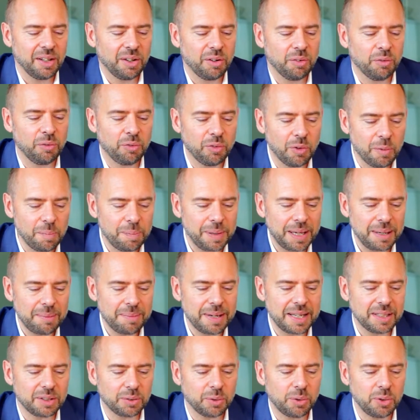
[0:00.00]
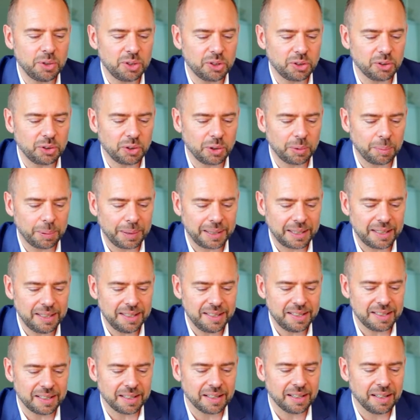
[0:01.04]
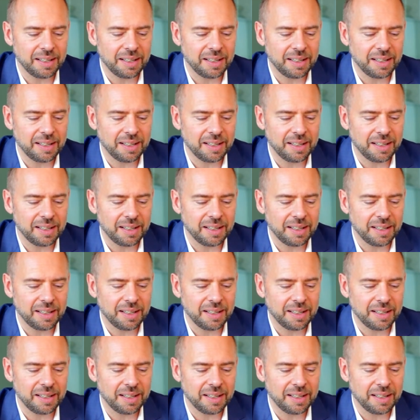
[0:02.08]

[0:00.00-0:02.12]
vont permettre aux entreprises